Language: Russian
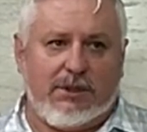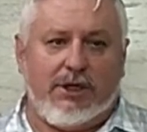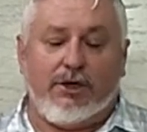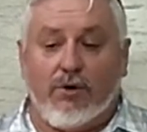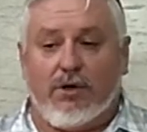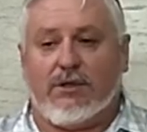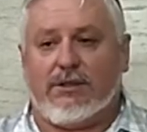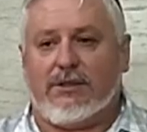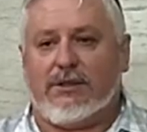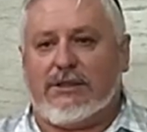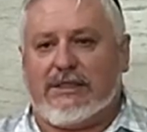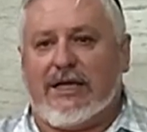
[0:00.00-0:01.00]
и
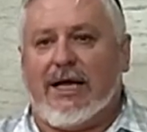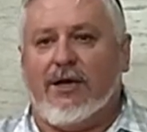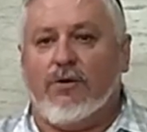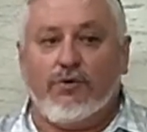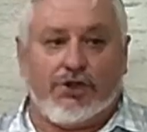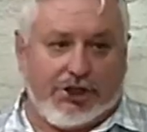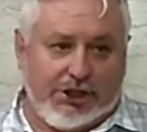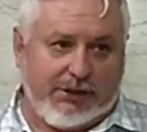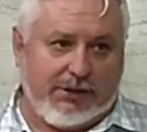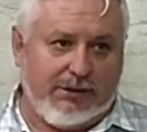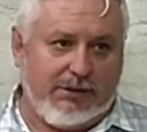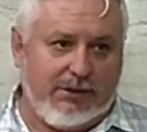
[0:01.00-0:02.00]
Йоханан стали
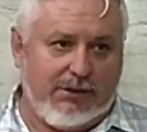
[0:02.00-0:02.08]
учить